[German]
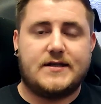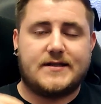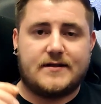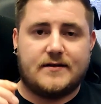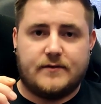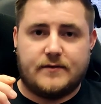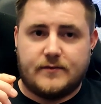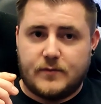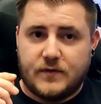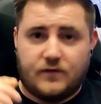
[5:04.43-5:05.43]
ist
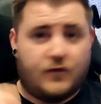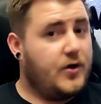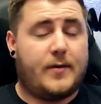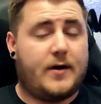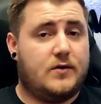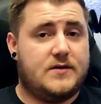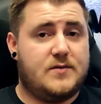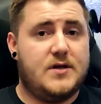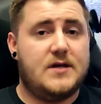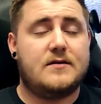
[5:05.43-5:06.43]
wunderbar
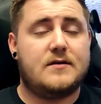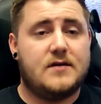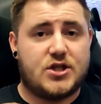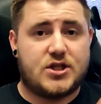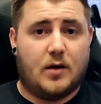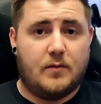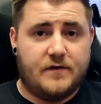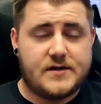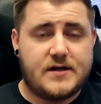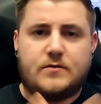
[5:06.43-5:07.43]
konzipiert. Die
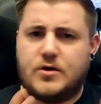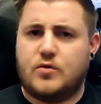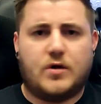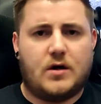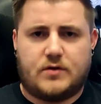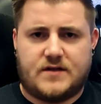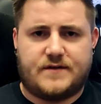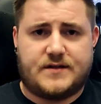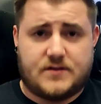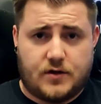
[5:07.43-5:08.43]
Staubfilter, die tun genau das,
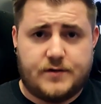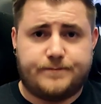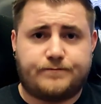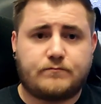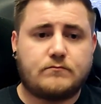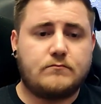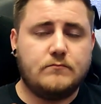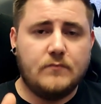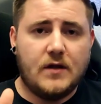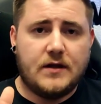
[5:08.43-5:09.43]
was sie sollen.
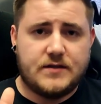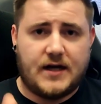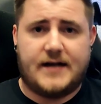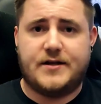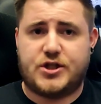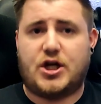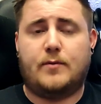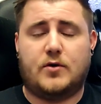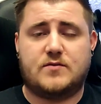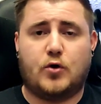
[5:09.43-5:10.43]
Sie halten den
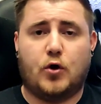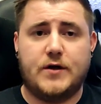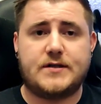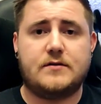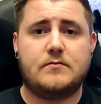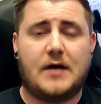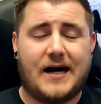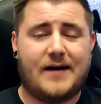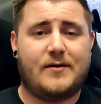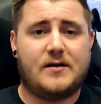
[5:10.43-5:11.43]
Staub aus dem Gehäuse,
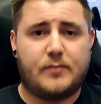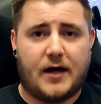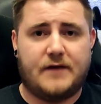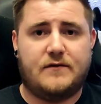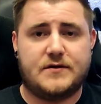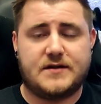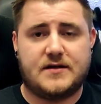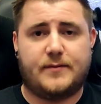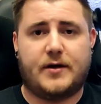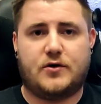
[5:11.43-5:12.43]
aber beeinflussen
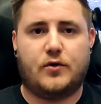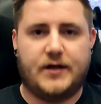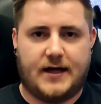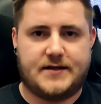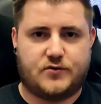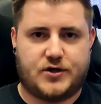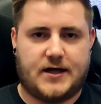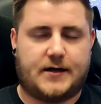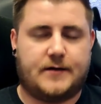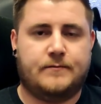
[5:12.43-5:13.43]
die Temperatur nicht allzu
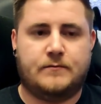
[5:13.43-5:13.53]
stark